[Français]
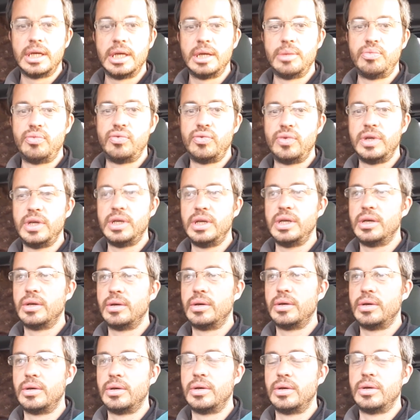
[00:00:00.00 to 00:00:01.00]
et puis
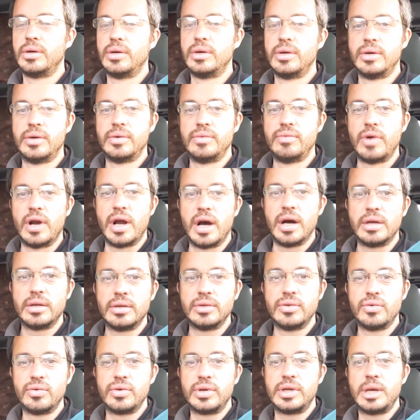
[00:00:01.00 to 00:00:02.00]
euh, voilà
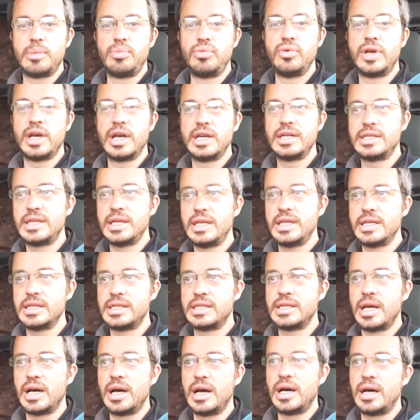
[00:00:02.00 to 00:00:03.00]
il n'y a plus qu'à essayer
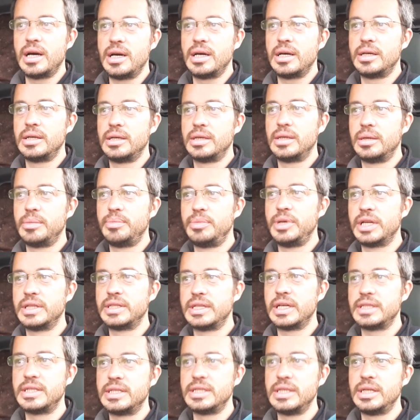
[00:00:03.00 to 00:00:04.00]
ça bien
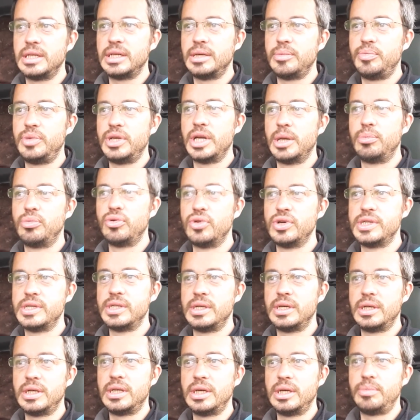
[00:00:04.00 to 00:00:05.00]
tâter, bien
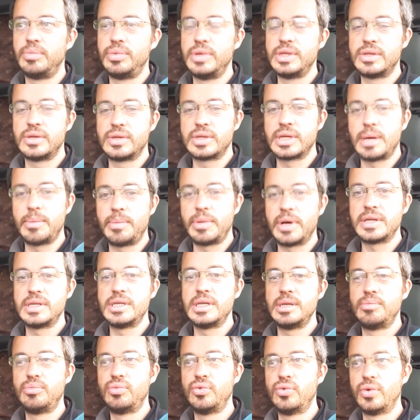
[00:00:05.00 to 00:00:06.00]
poser et puis ça sera
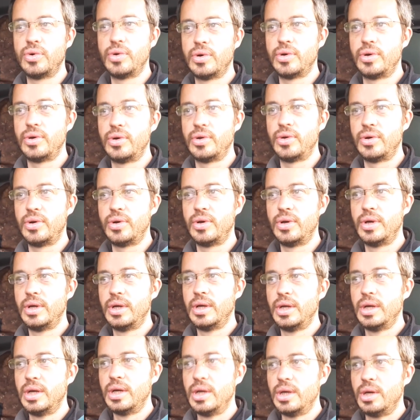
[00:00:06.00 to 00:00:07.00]
parti pour,
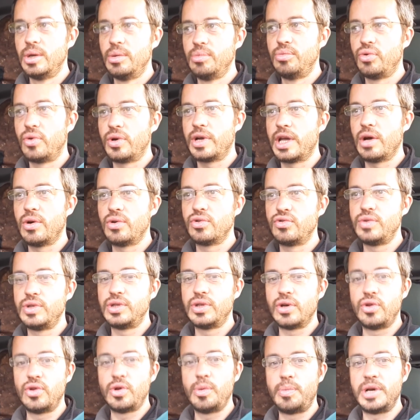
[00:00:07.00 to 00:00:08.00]

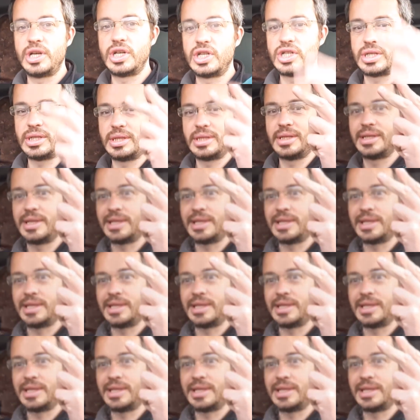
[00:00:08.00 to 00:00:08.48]
48 heures de pêche